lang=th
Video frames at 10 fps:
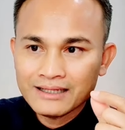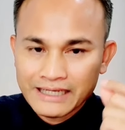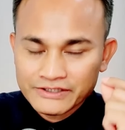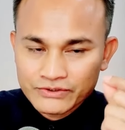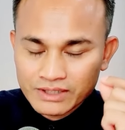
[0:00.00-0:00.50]
ใน
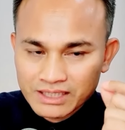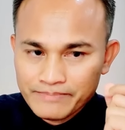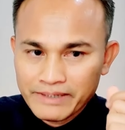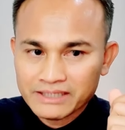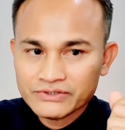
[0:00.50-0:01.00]
ส่วนที่
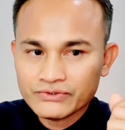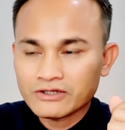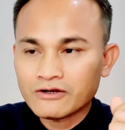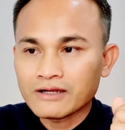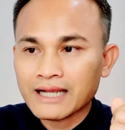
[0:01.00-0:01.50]
เป็นส่วน
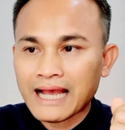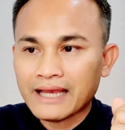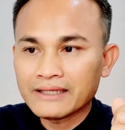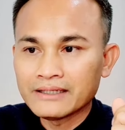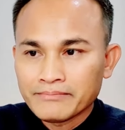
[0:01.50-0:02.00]
ของกา
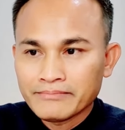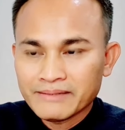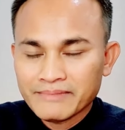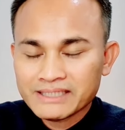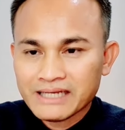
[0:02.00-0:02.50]
ย มัน
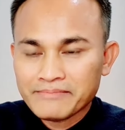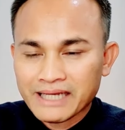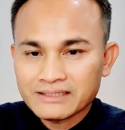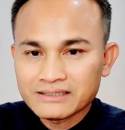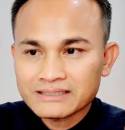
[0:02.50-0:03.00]
ไม่ใช่ห
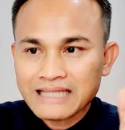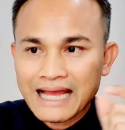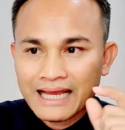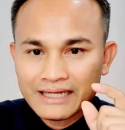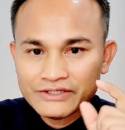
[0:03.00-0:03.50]
มายถึง
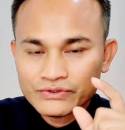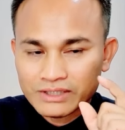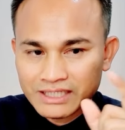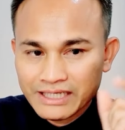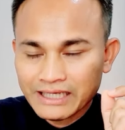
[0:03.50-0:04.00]
ตาในส่ว
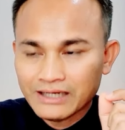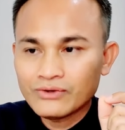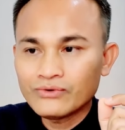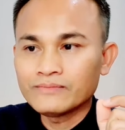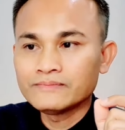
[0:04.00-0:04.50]
นที่เห็น
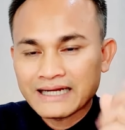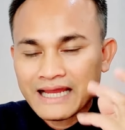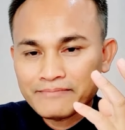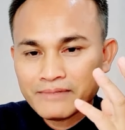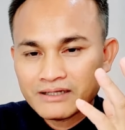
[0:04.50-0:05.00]
รูปดัง
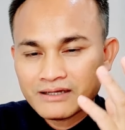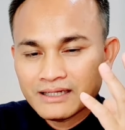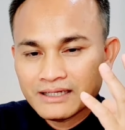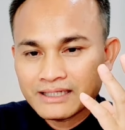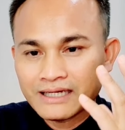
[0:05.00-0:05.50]
นั้นมันก็
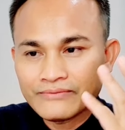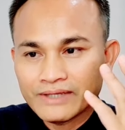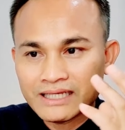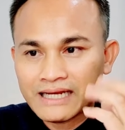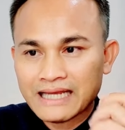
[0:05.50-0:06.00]
เลยเกิด
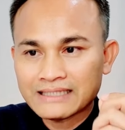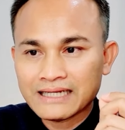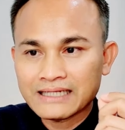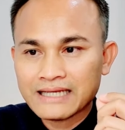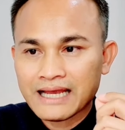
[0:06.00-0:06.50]
เวทนา
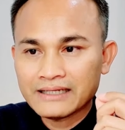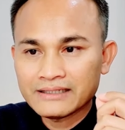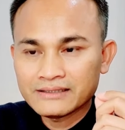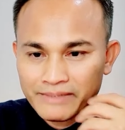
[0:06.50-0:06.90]
ทางกาย